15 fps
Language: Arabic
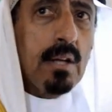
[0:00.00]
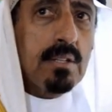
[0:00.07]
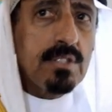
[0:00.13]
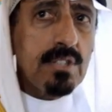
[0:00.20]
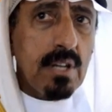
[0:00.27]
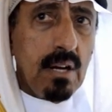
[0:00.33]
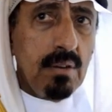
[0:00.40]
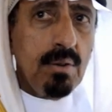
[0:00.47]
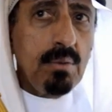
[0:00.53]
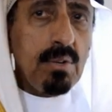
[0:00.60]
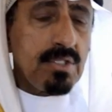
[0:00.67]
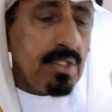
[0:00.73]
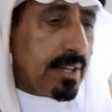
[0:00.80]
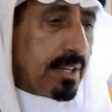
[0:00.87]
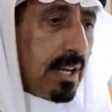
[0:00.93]
الزراعة في
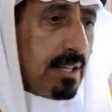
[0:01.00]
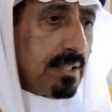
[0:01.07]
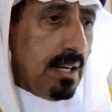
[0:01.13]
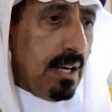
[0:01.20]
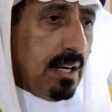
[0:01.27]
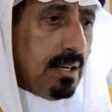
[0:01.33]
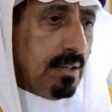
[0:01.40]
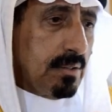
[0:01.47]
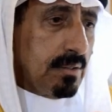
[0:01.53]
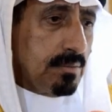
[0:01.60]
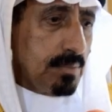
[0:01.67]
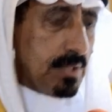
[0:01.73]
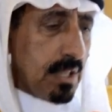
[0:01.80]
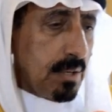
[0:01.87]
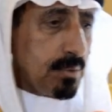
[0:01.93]
مصر ناجحة
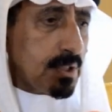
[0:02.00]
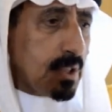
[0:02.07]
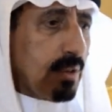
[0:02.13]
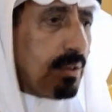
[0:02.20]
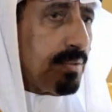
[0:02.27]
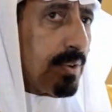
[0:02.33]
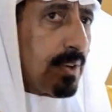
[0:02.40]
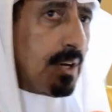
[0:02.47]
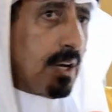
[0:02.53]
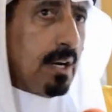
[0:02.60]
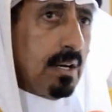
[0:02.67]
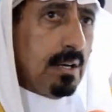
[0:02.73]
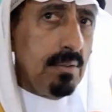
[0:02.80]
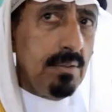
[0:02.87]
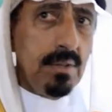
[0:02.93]
مياه
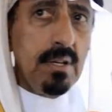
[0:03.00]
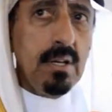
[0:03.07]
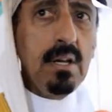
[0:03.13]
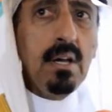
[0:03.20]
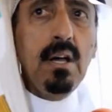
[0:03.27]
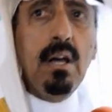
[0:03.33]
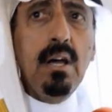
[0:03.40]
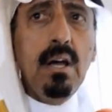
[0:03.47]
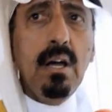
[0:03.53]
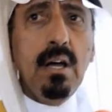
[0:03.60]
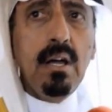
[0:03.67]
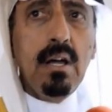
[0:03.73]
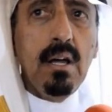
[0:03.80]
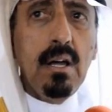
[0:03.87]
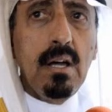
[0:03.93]
متوفرة فيه
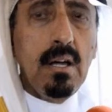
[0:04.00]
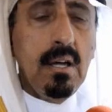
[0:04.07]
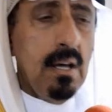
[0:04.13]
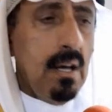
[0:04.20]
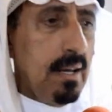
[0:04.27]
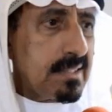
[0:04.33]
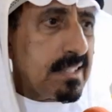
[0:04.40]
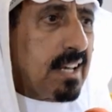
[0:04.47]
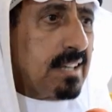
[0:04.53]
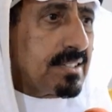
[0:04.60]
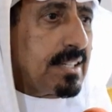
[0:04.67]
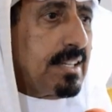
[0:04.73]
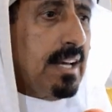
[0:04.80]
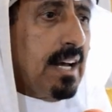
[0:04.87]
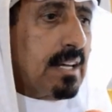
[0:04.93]
آه،
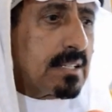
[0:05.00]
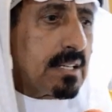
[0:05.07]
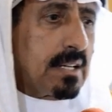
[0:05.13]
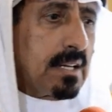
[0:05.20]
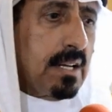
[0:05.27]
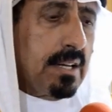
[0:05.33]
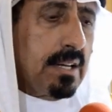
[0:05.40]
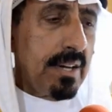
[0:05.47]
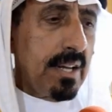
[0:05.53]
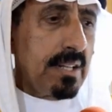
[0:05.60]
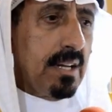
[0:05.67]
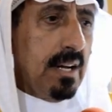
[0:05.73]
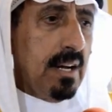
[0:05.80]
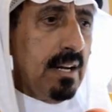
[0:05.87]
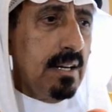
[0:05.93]
أساسيات
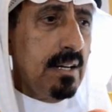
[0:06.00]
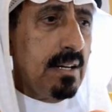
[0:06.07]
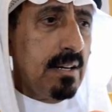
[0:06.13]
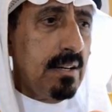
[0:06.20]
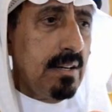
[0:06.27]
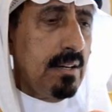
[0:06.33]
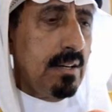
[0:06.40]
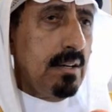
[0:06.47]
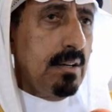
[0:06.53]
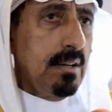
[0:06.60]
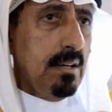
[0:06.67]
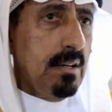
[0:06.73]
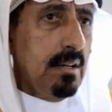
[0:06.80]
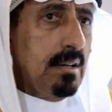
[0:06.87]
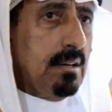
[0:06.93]
النجاح
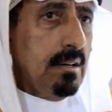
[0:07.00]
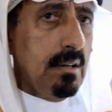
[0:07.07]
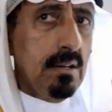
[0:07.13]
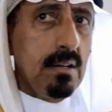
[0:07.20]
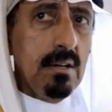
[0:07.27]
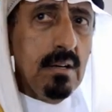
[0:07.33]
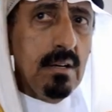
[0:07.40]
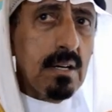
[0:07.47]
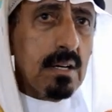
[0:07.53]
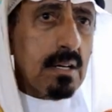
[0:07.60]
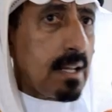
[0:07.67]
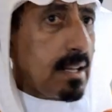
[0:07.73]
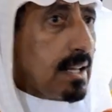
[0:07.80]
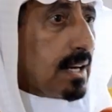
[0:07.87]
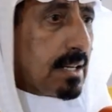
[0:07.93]
آه،
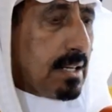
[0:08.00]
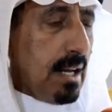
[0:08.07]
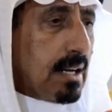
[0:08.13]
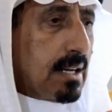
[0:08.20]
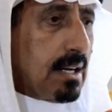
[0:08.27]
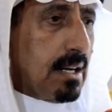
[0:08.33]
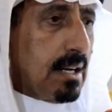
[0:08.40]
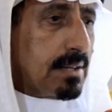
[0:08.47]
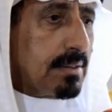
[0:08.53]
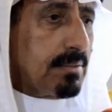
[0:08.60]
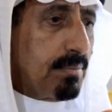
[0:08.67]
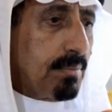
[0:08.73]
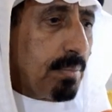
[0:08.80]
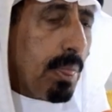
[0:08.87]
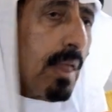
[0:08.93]
كذلك العقار
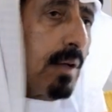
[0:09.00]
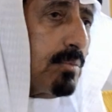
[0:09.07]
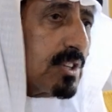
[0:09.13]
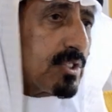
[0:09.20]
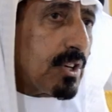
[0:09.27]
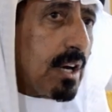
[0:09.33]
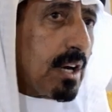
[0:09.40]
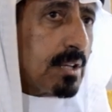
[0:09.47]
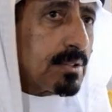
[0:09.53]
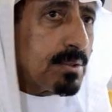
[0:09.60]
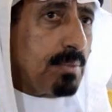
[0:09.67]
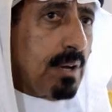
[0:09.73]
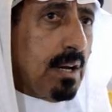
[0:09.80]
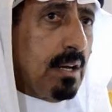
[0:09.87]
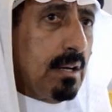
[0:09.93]
مصر
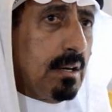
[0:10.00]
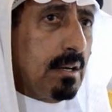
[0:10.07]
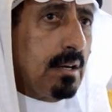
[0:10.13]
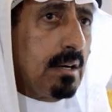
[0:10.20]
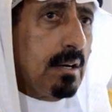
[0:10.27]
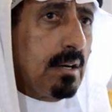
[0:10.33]
أصبح